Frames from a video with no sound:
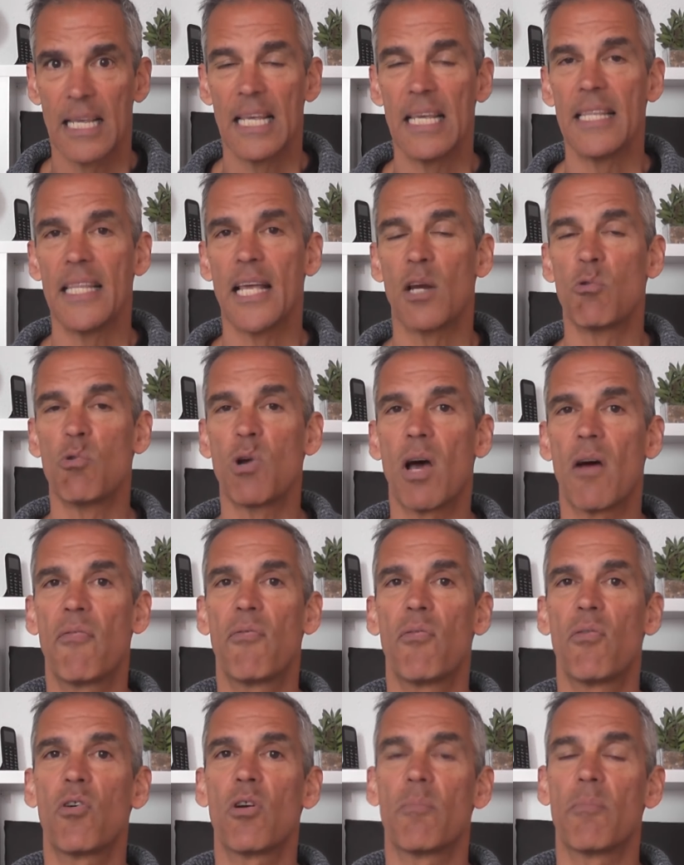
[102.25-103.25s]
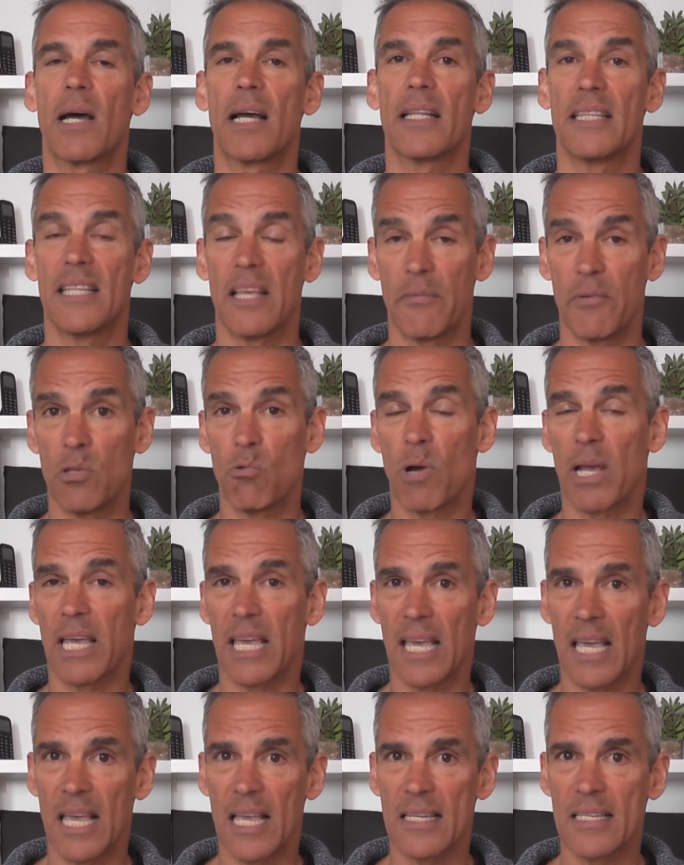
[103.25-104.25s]
y de alguna forma, debido a
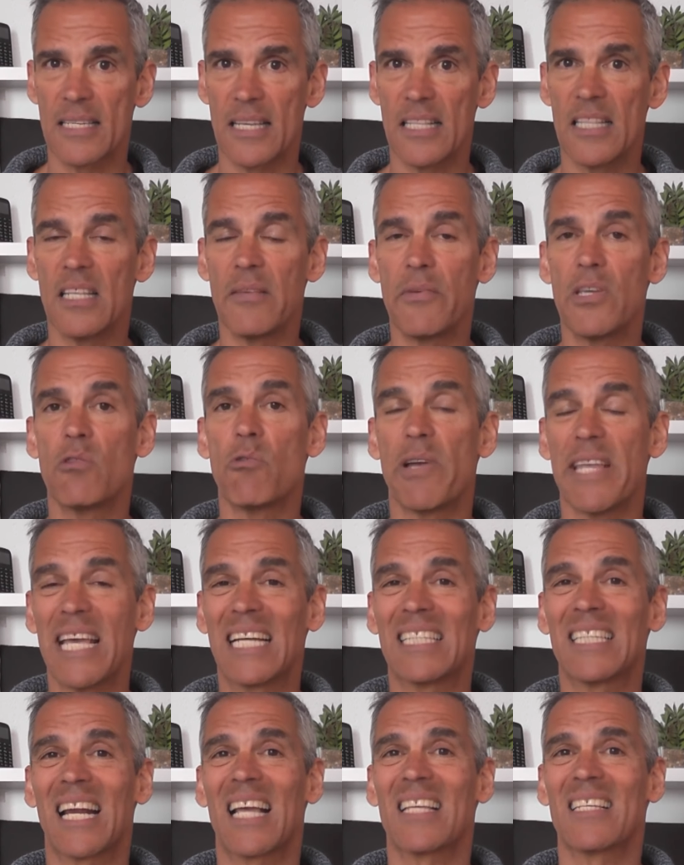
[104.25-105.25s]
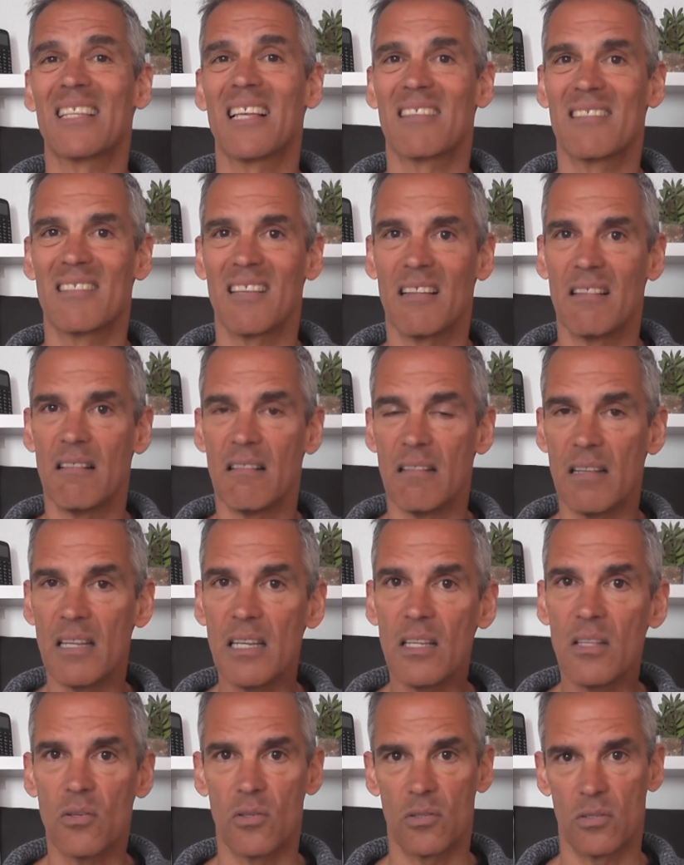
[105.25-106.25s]
que ese individuo ya ha
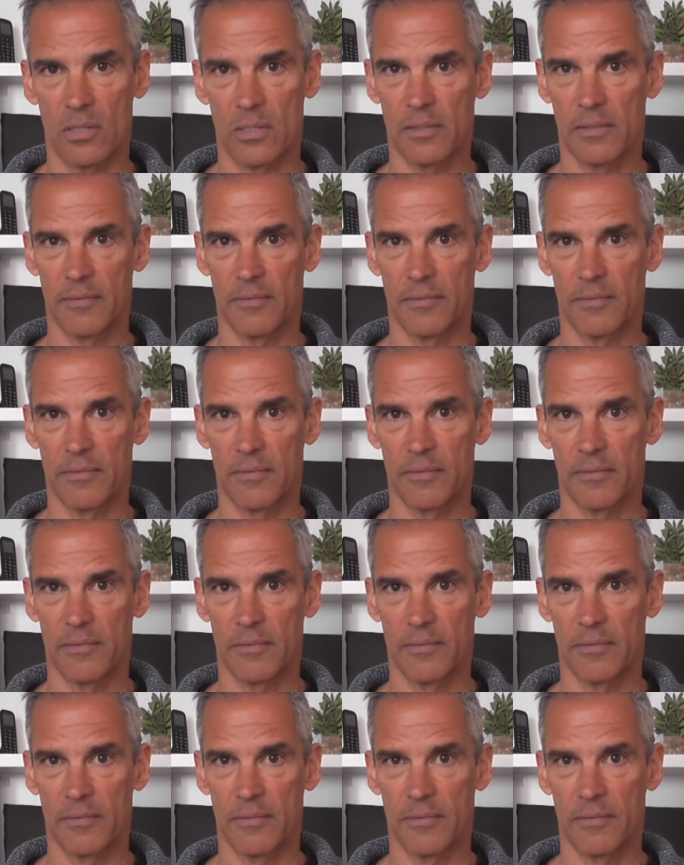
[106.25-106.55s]
trascendido,